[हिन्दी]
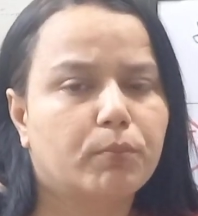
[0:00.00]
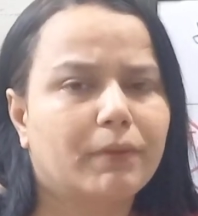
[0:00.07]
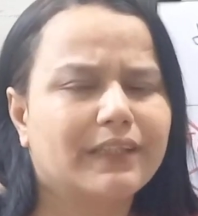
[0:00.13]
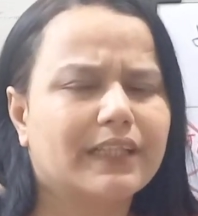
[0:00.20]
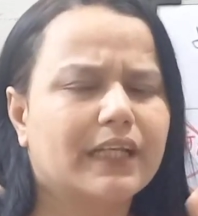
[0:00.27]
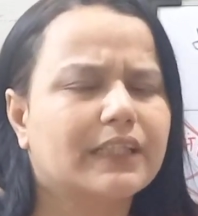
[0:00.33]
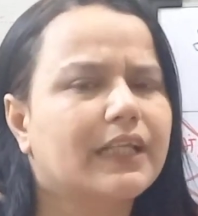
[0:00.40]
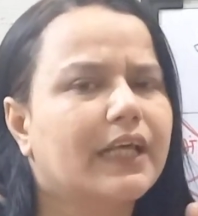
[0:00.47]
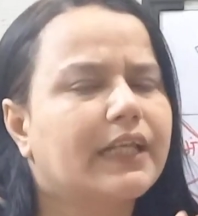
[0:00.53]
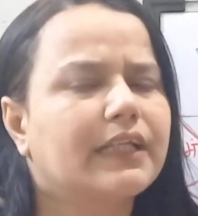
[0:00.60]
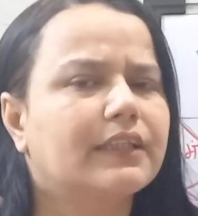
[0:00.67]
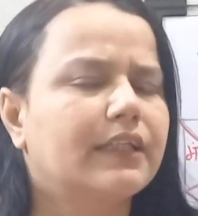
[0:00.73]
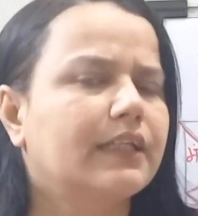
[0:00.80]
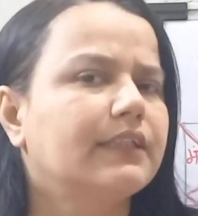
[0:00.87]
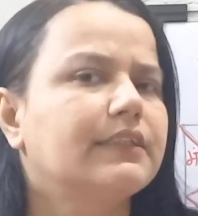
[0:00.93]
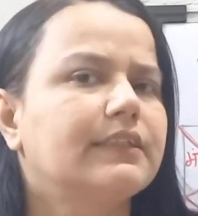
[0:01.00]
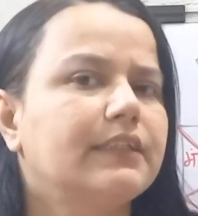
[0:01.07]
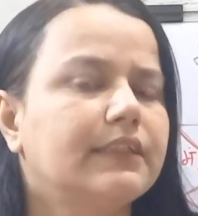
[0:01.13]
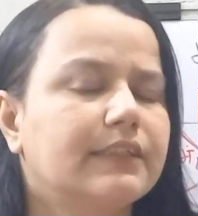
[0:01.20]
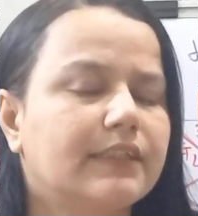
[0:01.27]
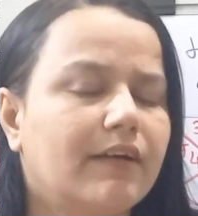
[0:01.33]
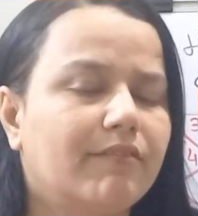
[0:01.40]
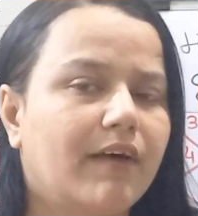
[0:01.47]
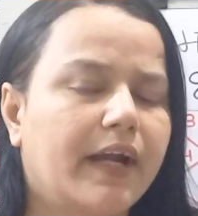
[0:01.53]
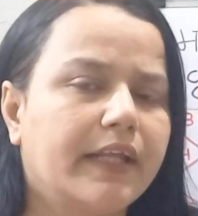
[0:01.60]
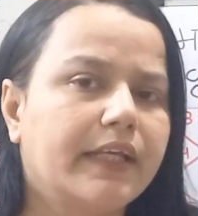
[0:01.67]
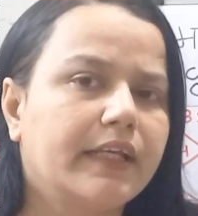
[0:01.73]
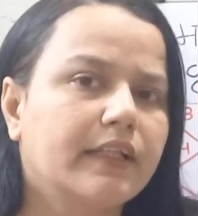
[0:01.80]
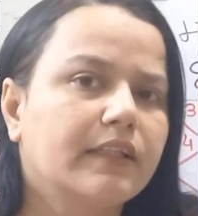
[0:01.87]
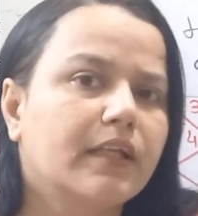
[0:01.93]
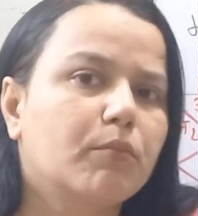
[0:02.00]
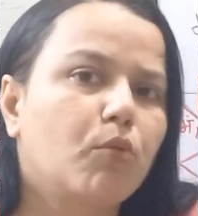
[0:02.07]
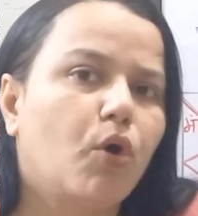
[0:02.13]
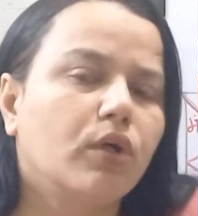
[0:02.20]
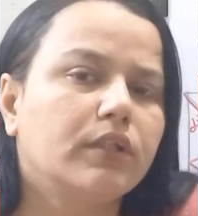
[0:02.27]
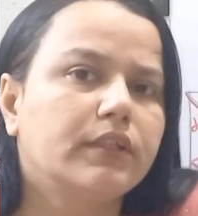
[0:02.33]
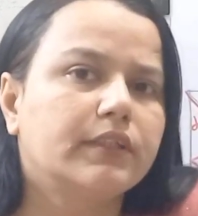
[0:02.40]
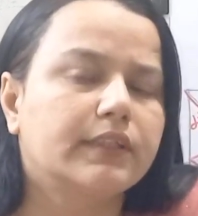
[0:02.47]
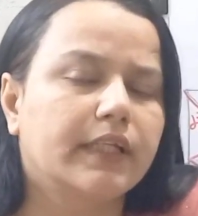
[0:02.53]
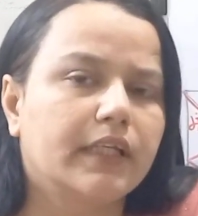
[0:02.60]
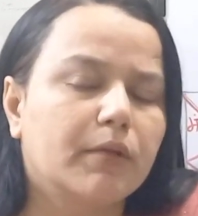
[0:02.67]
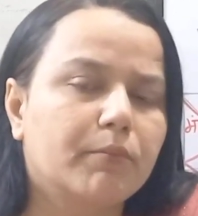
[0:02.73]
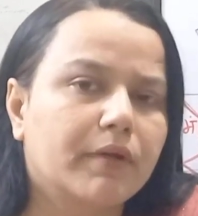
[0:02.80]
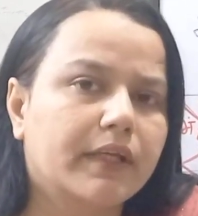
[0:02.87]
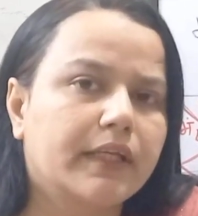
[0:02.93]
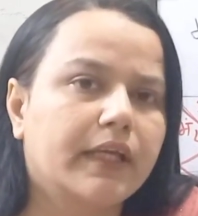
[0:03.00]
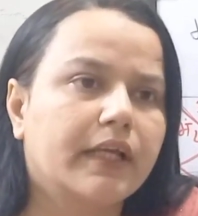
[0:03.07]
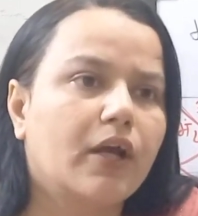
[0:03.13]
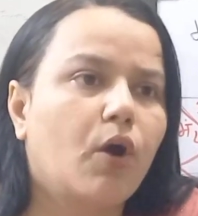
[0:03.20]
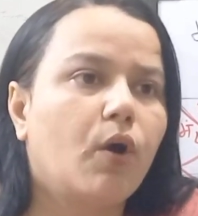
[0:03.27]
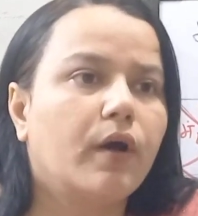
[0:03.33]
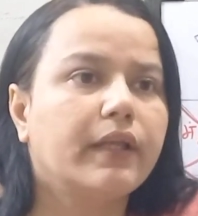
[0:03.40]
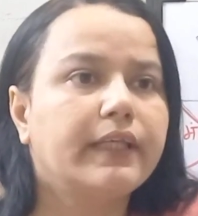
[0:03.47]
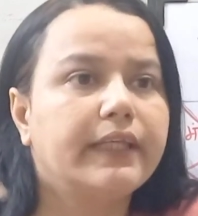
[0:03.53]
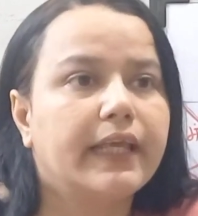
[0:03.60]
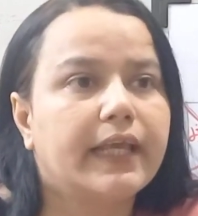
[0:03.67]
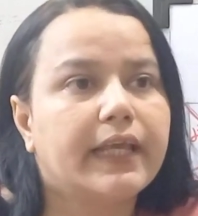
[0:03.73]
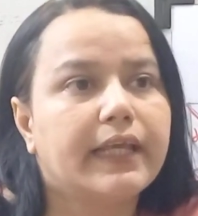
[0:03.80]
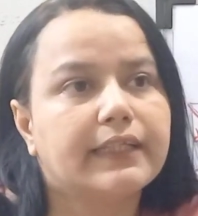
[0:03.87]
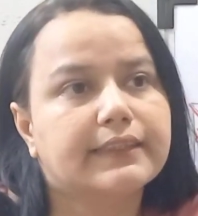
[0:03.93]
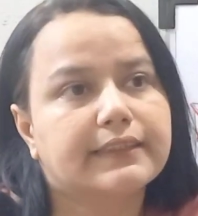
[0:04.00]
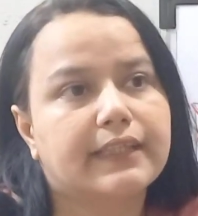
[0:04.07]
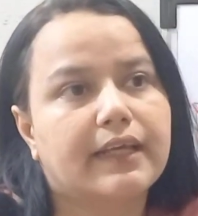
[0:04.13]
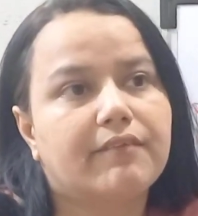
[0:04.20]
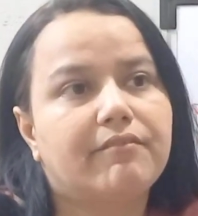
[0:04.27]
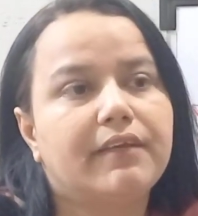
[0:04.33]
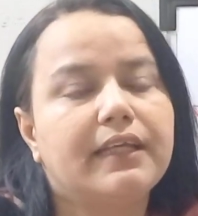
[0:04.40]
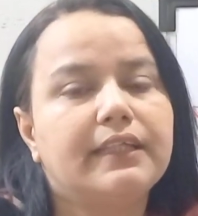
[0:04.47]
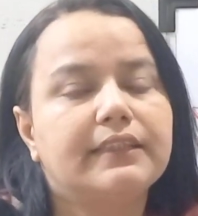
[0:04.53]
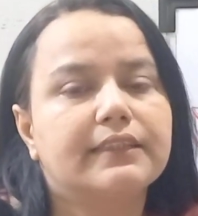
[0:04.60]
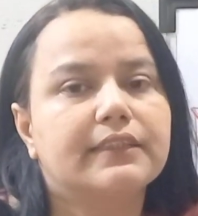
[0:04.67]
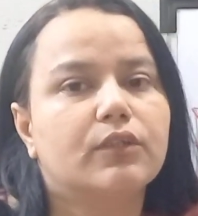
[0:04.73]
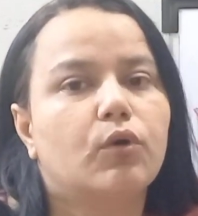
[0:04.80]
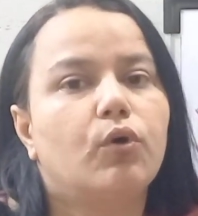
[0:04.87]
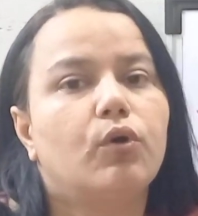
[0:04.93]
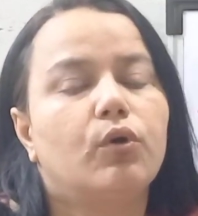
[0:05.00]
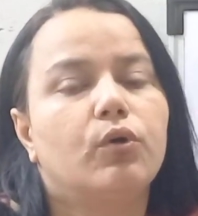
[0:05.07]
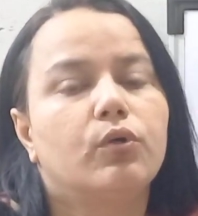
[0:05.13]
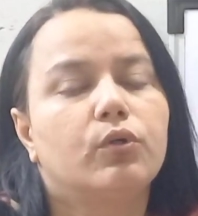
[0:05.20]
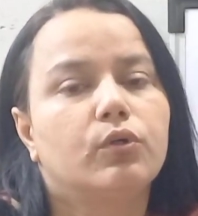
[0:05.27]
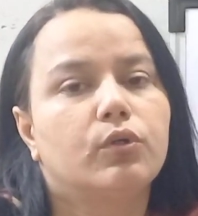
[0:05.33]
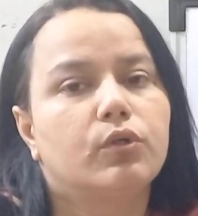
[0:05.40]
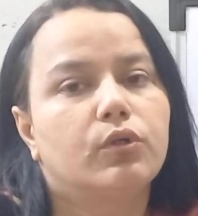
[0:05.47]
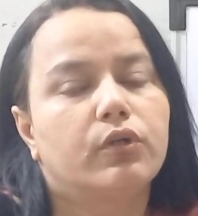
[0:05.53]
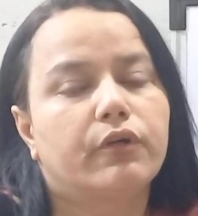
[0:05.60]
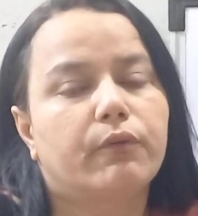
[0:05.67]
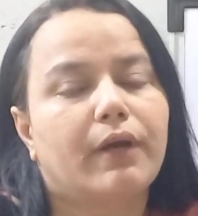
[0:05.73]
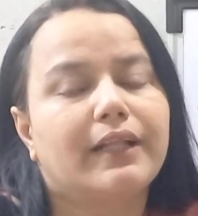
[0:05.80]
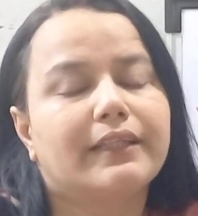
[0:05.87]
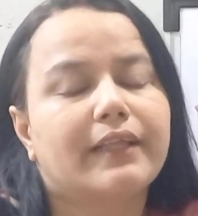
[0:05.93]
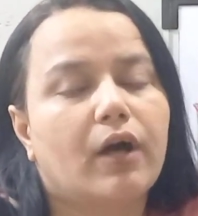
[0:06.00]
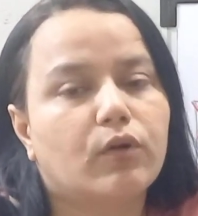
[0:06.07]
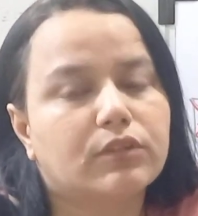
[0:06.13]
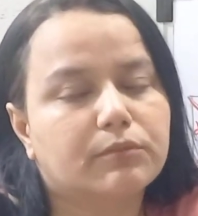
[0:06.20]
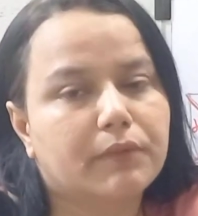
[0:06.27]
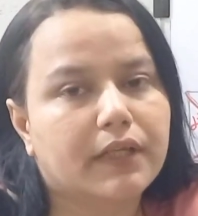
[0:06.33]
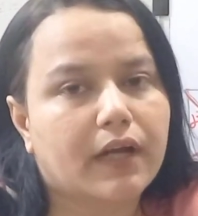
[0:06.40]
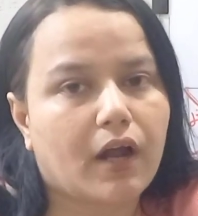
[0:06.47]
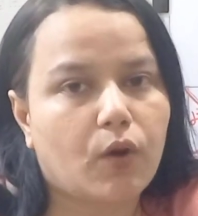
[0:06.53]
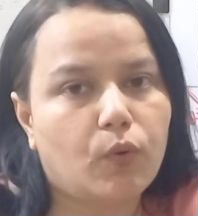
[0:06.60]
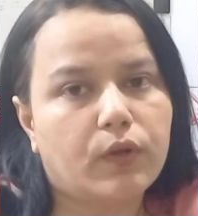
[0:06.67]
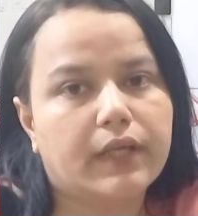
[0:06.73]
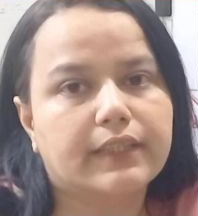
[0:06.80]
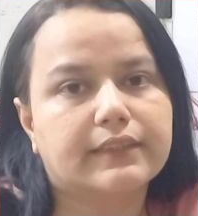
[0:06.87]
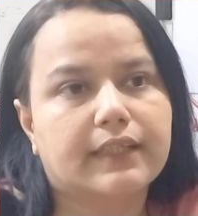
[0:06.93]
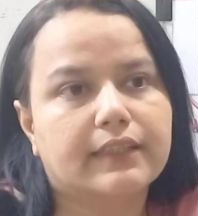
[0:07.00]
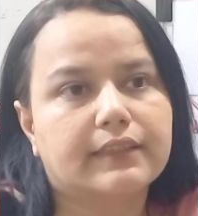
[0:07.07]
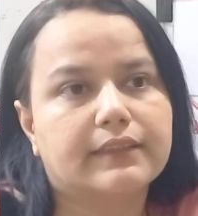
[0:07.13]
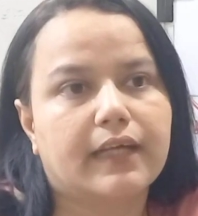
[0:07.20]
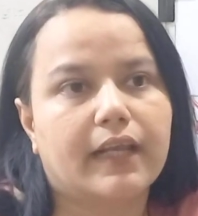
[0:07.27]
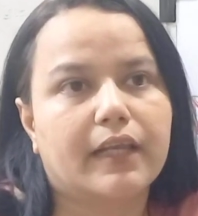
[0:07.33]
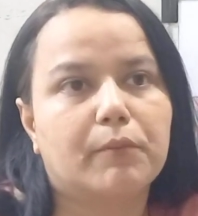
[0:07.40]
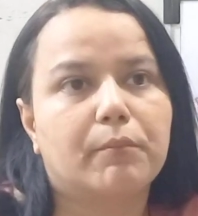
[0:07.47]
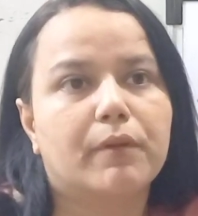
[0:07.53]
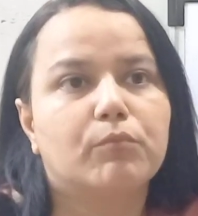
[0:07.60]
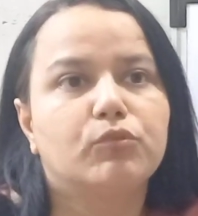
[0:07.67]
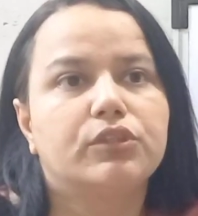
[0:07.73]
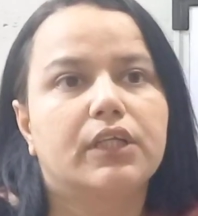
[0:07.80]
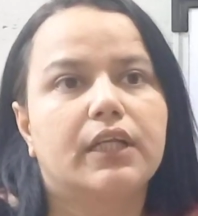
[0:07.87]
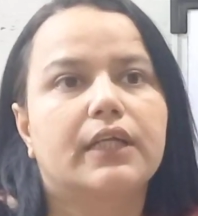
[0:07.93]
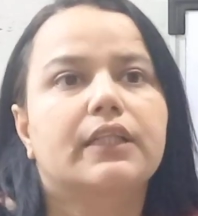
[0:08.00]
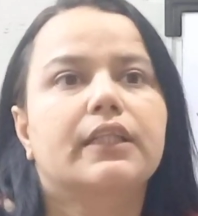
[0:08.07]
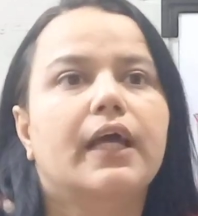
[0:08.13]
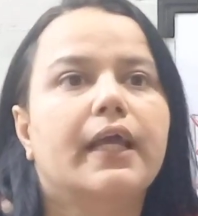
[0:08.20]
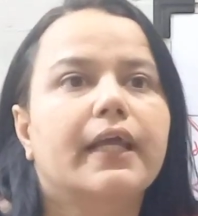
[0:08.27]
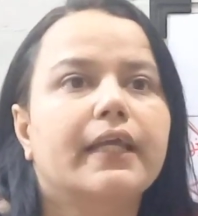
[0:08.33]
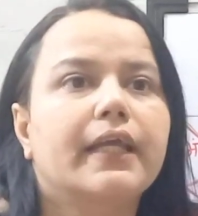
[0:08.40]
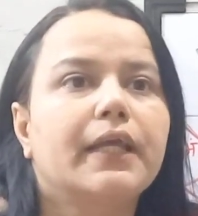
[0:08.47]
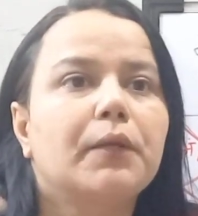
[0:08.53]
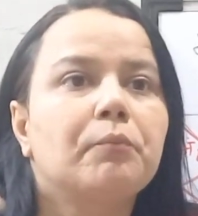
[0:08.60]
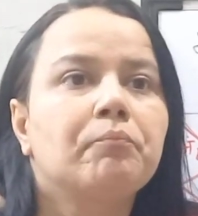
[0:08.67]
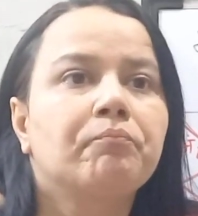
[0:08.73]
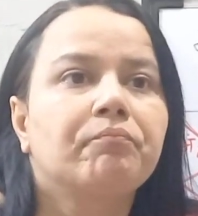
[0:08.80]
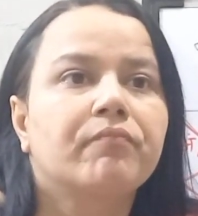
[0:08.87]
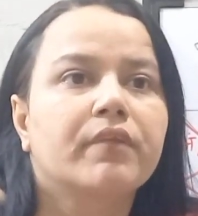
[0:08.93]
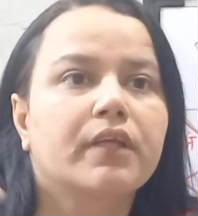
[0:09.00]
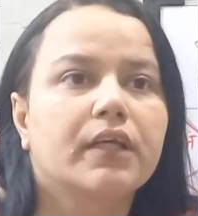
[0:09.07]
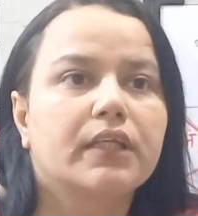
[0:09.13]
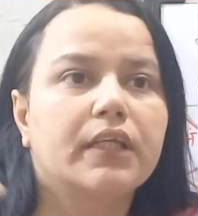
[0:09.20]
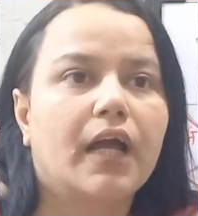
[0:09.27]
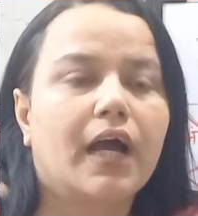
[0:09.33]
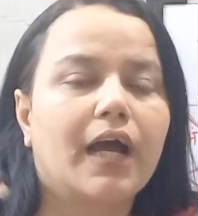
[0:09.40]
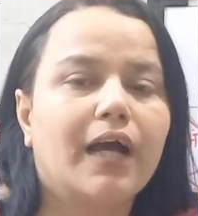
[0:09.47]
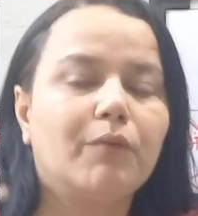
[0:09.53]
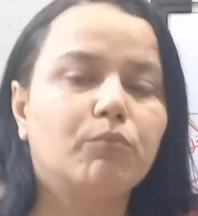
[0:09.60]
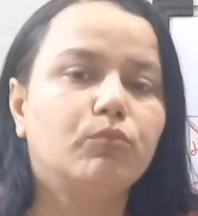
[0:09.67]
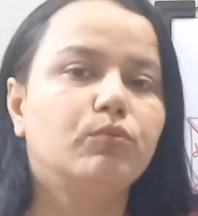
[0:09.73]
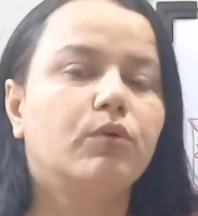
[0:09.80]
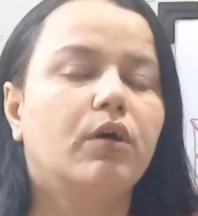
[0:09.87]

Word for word: तो पंद्रह तारीख तक इस चीज का वाणी के अंदर बहुत संयम रखेगा और ये सेविंग्स को ट्वेल्थ हाउस में राहु के साथ जाने पर मुझे लगता है कि यहाँ